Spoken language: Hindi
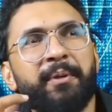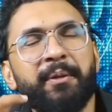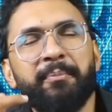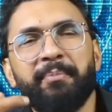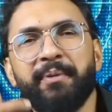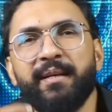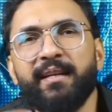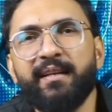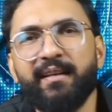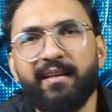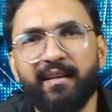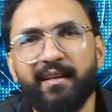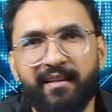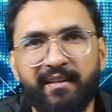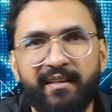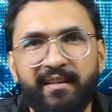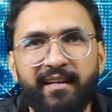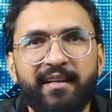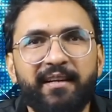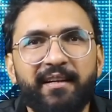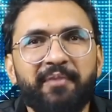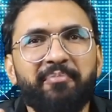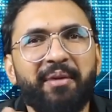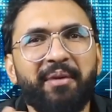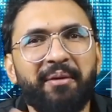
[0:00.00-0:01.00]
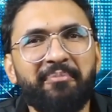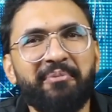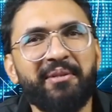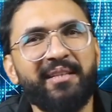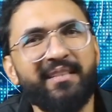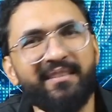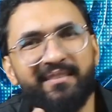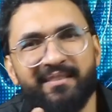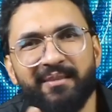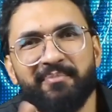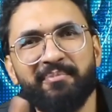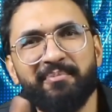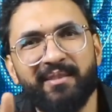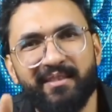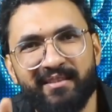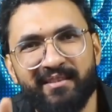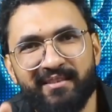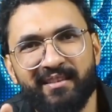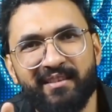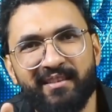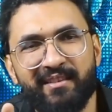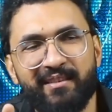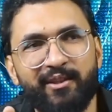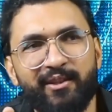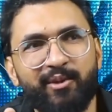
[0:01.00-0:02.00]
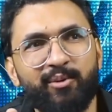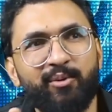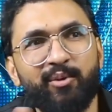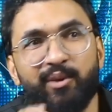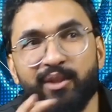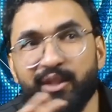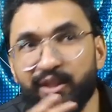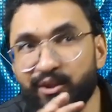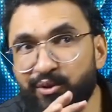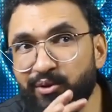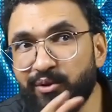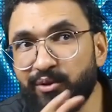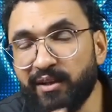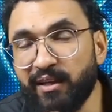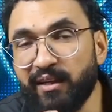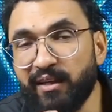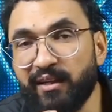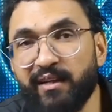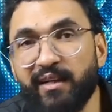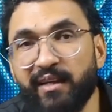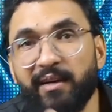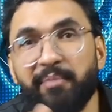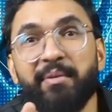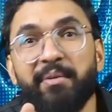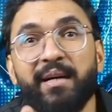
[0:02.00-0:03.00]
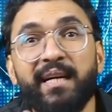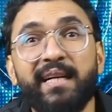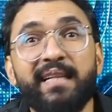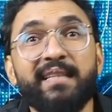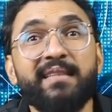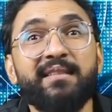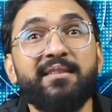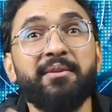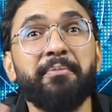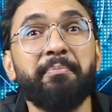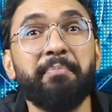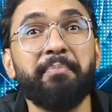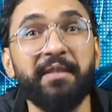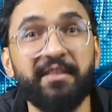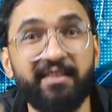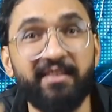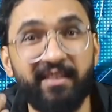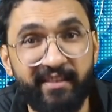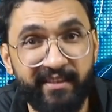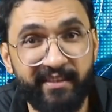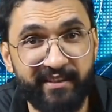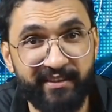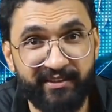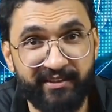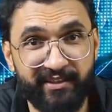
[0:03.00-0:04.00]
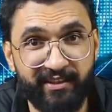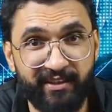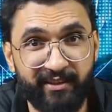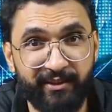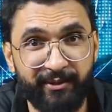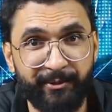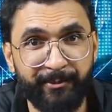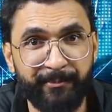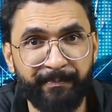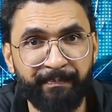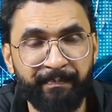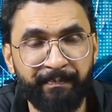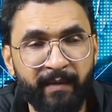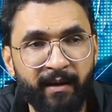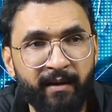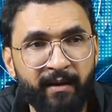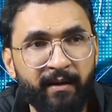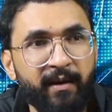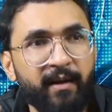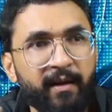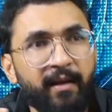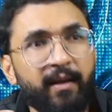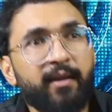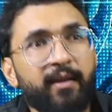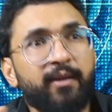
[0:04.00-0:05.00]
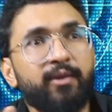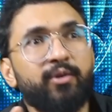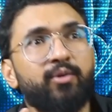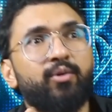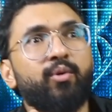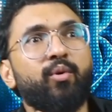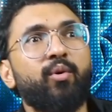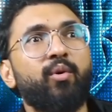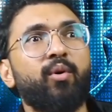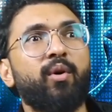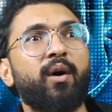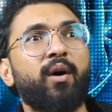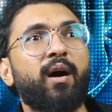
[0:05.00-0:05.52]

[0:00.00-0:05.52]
प्रिपेयर कर लिया कि मैं भी ये सब कर सकती हूँ और ये जो कर रहे हैं मैं इनसे बेहतर कर सकती हूँ तो